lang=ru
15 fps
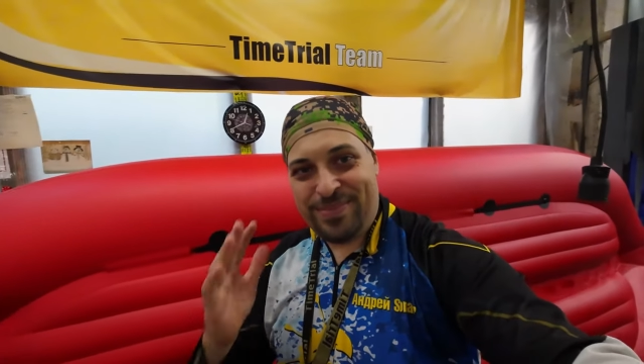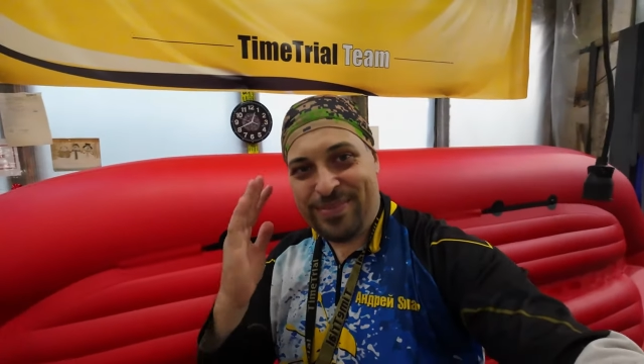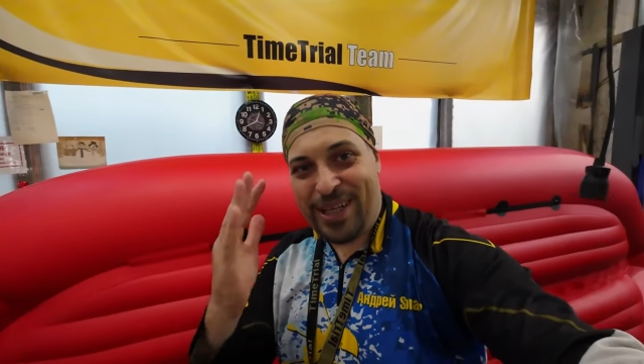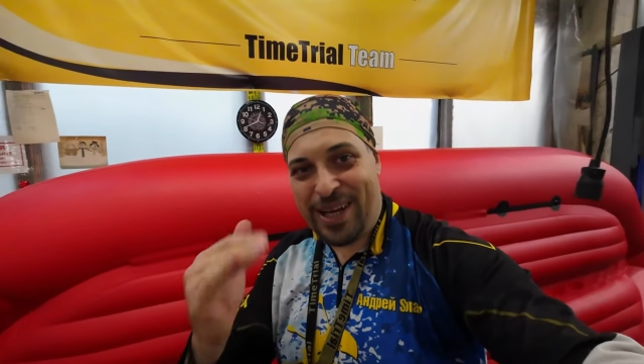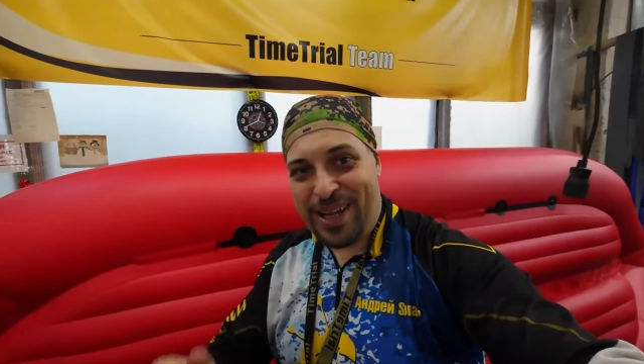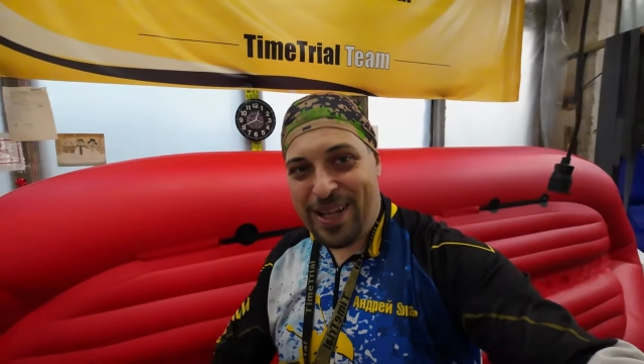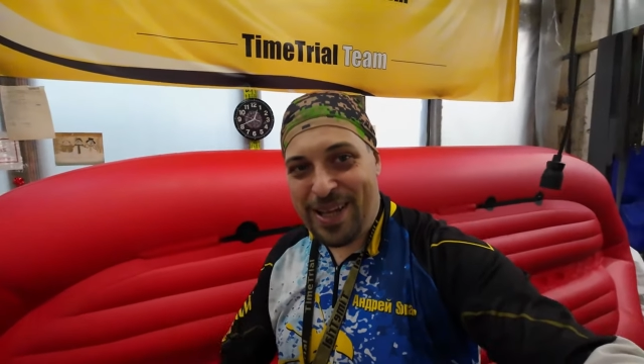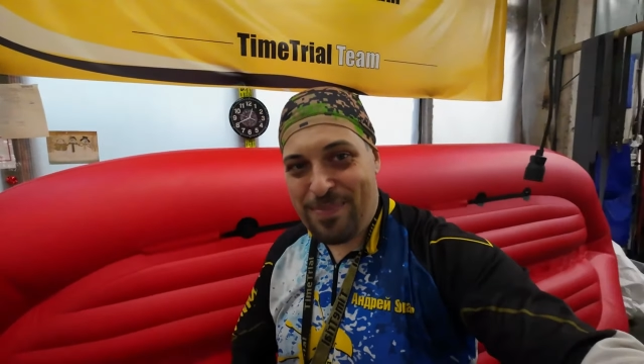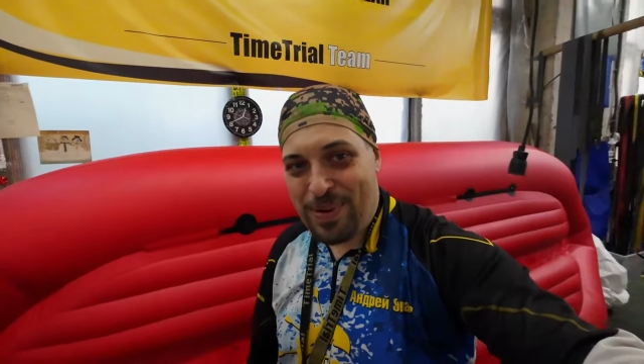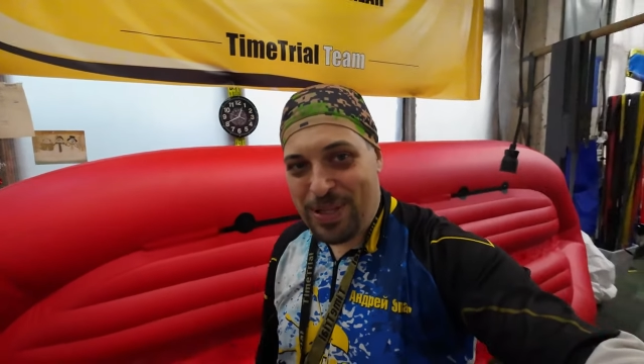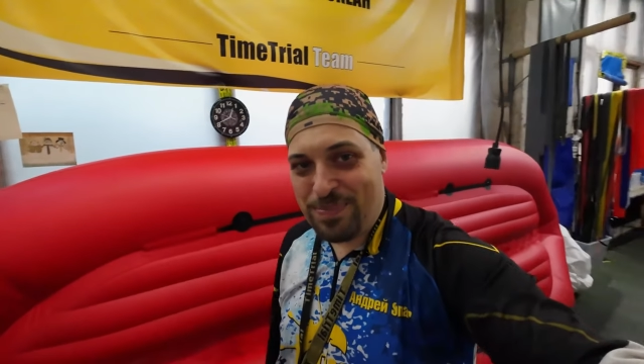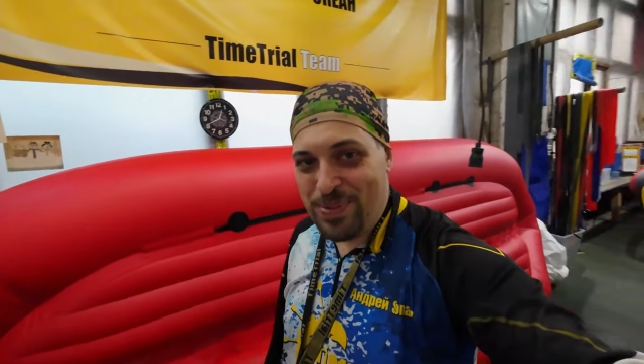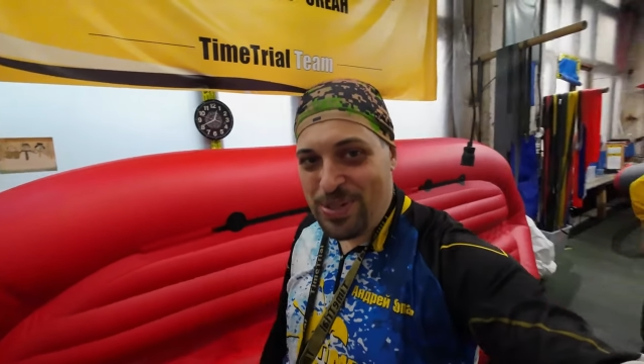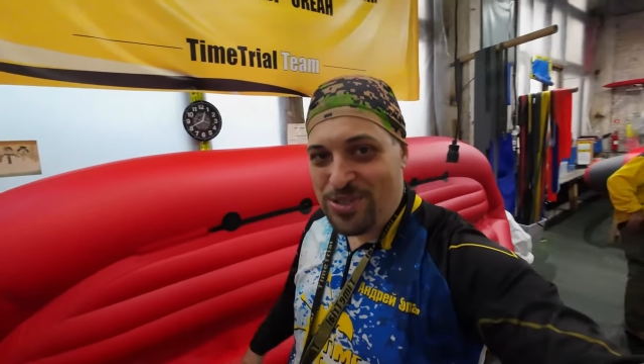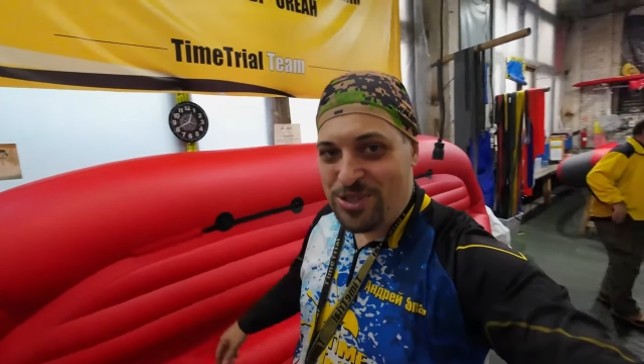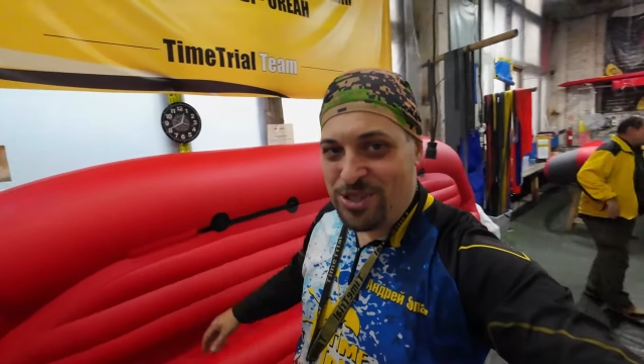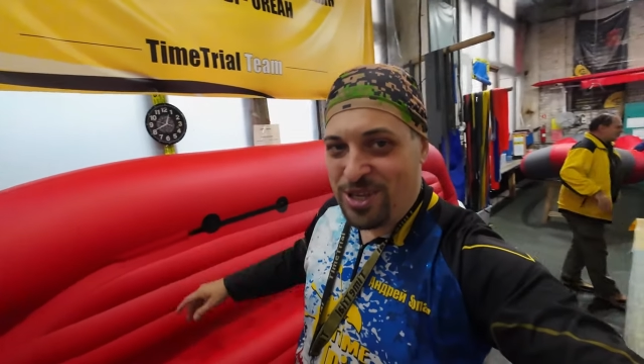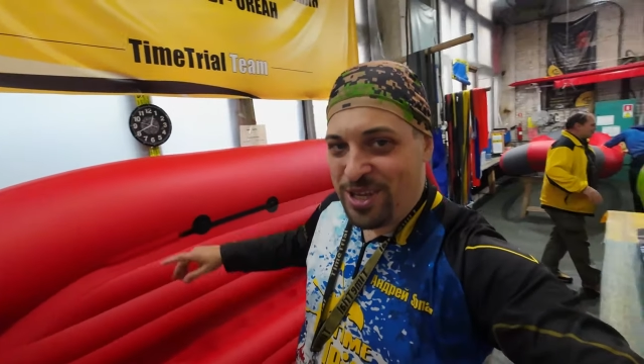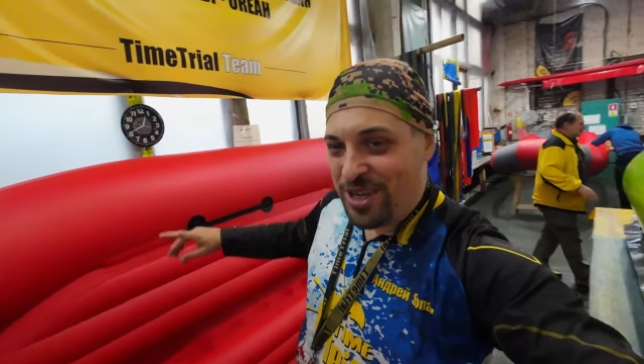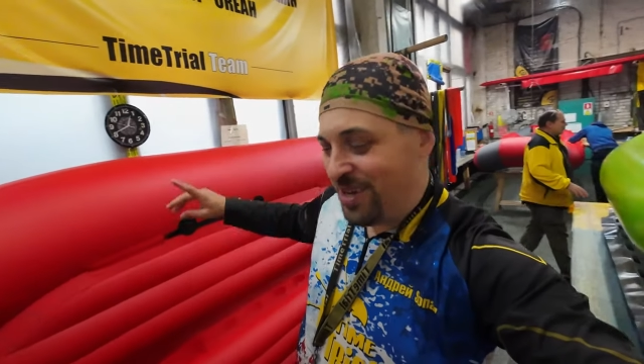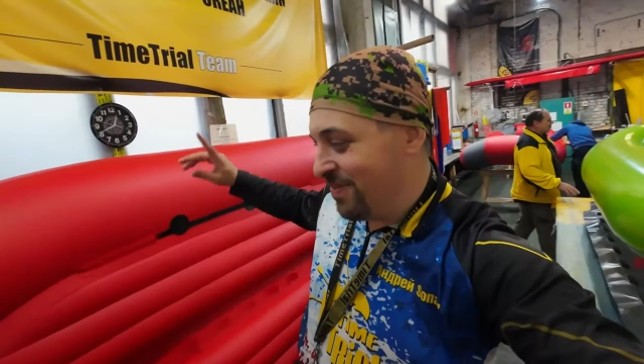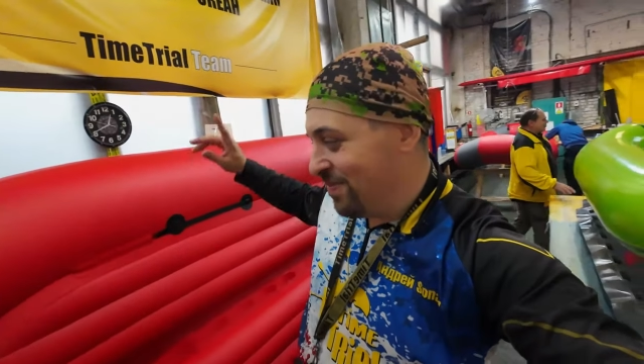дорогие
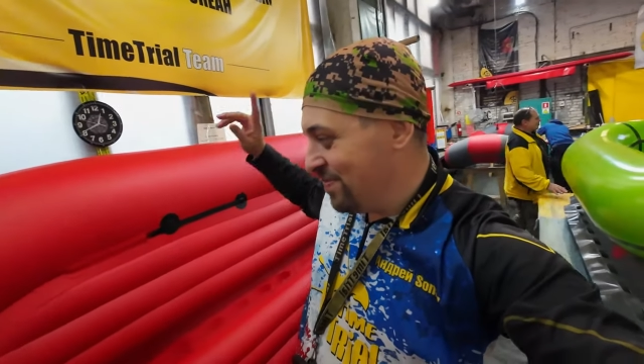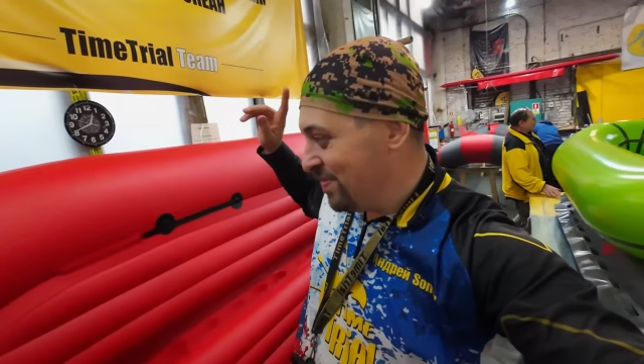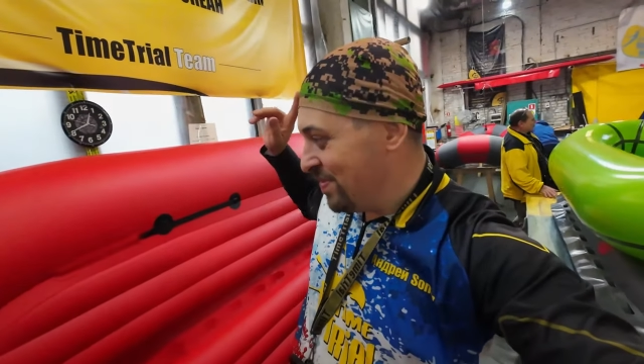подписчики.